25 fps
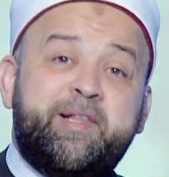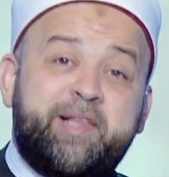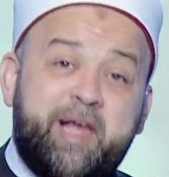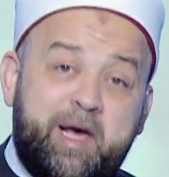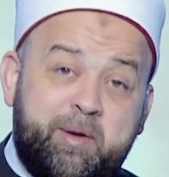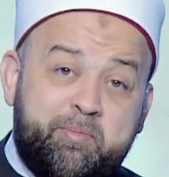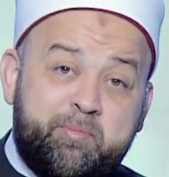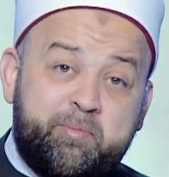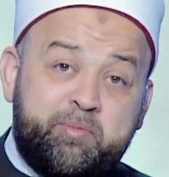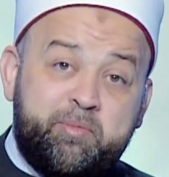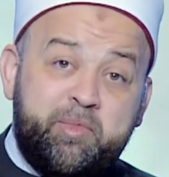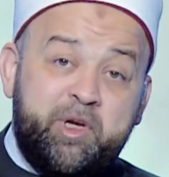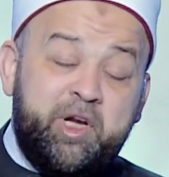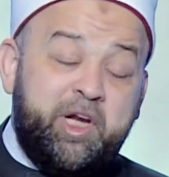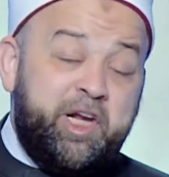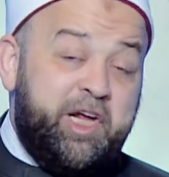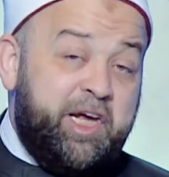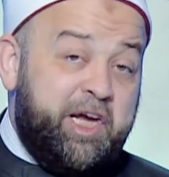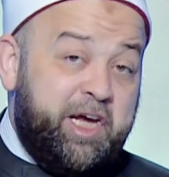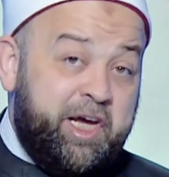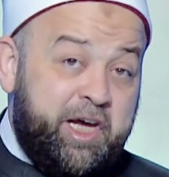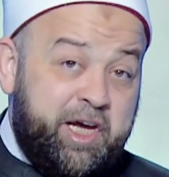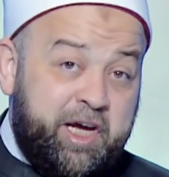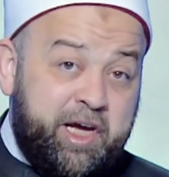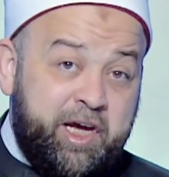دم
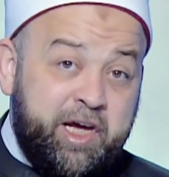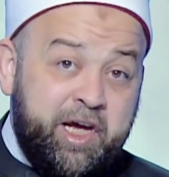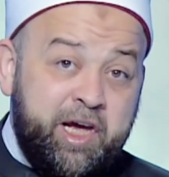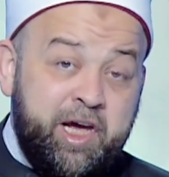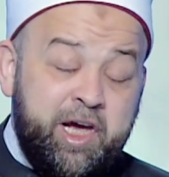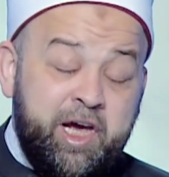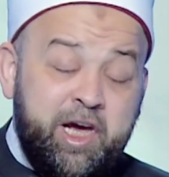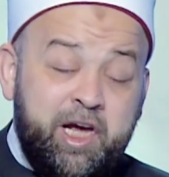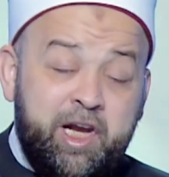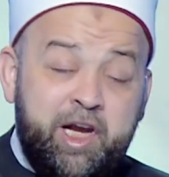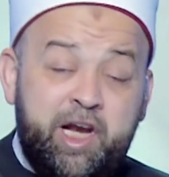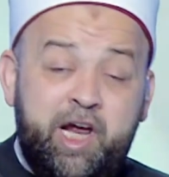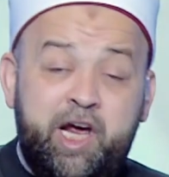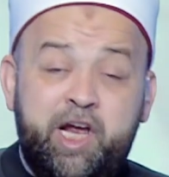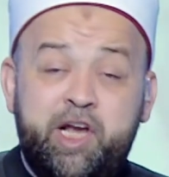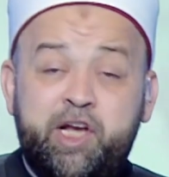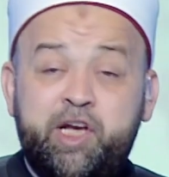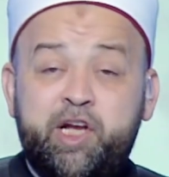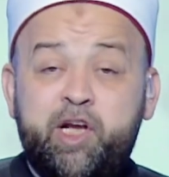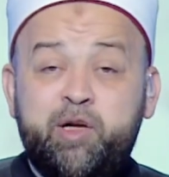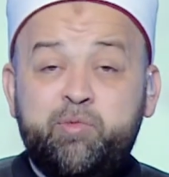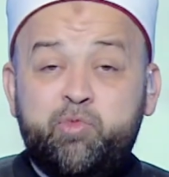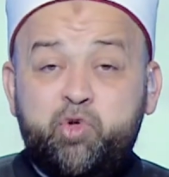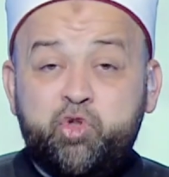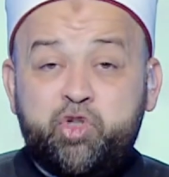ليه
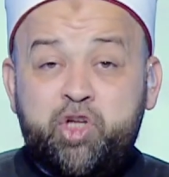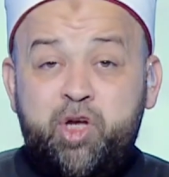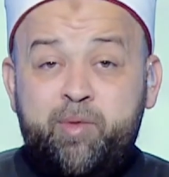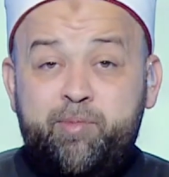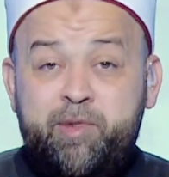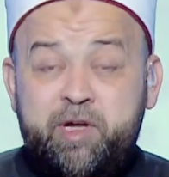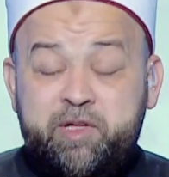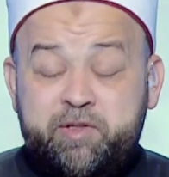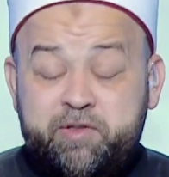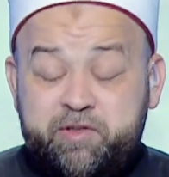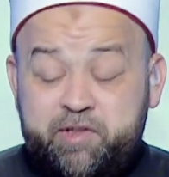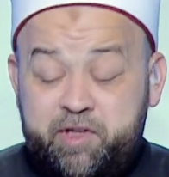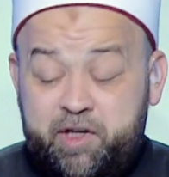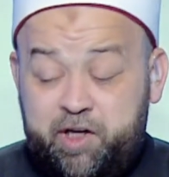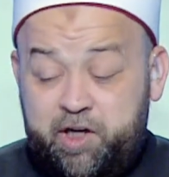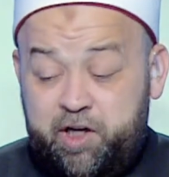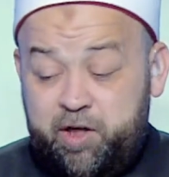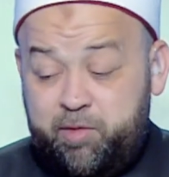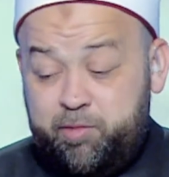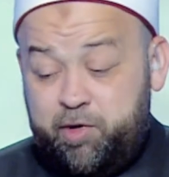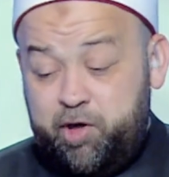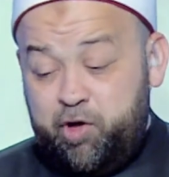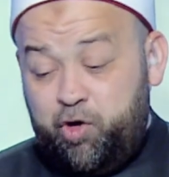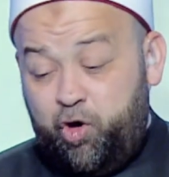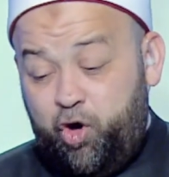لان المتمتع
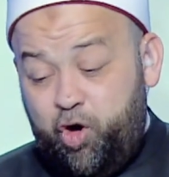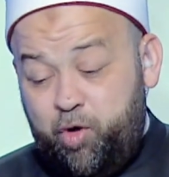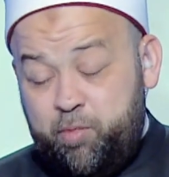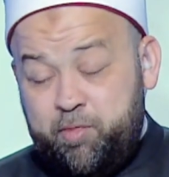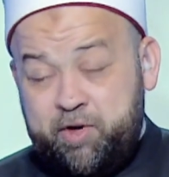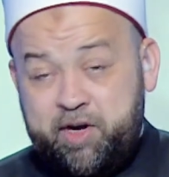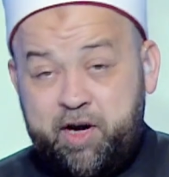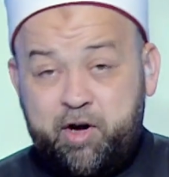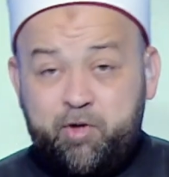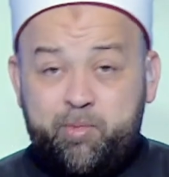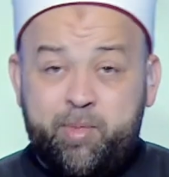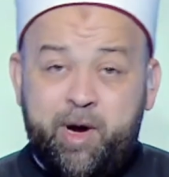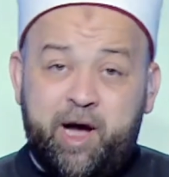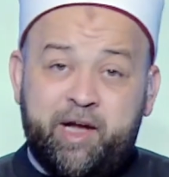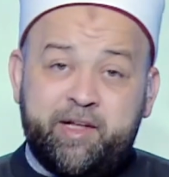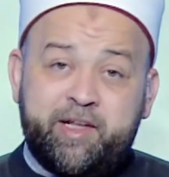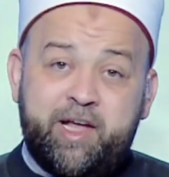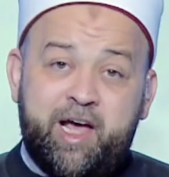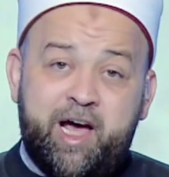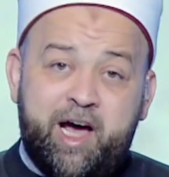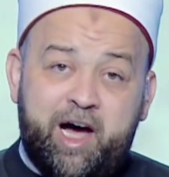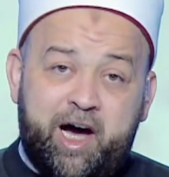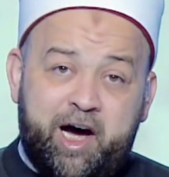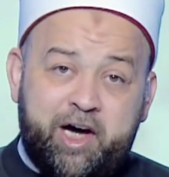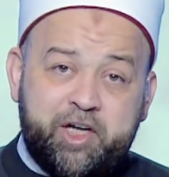عمل عمره
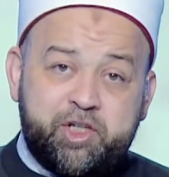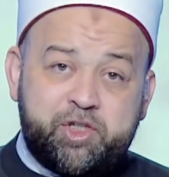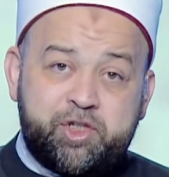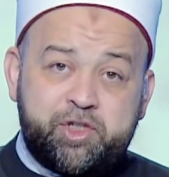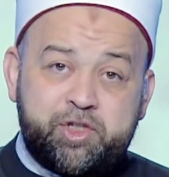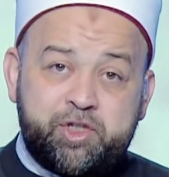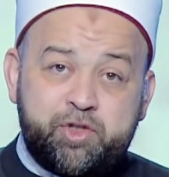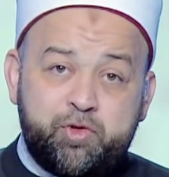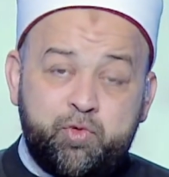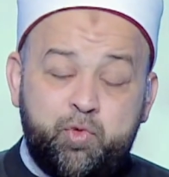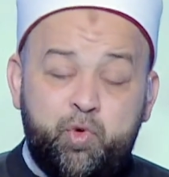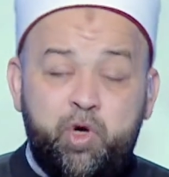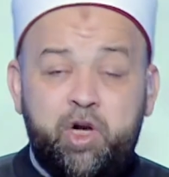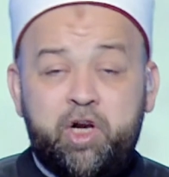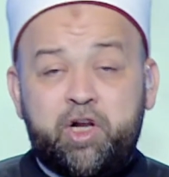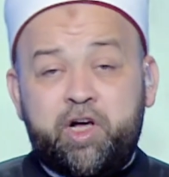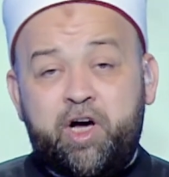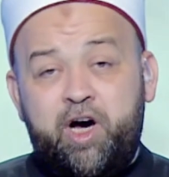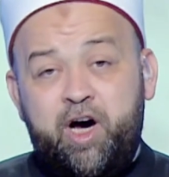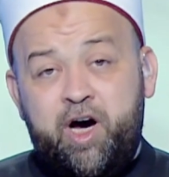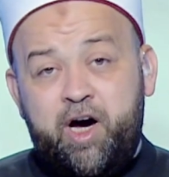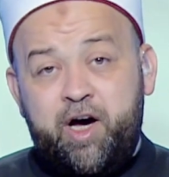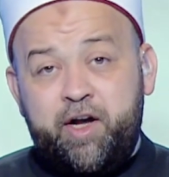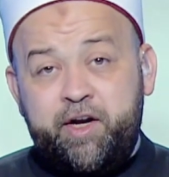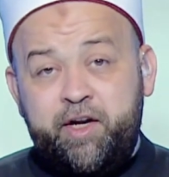وبعدها حج
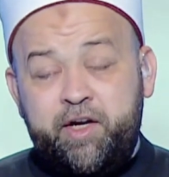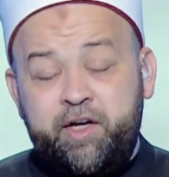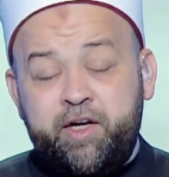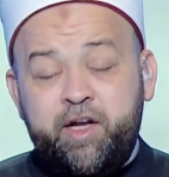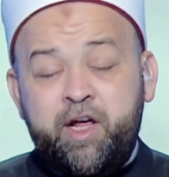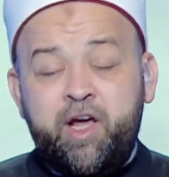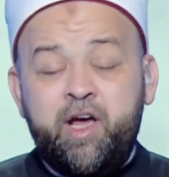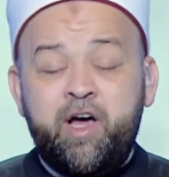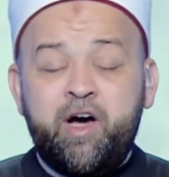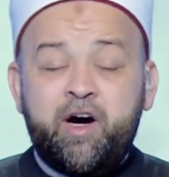والقارن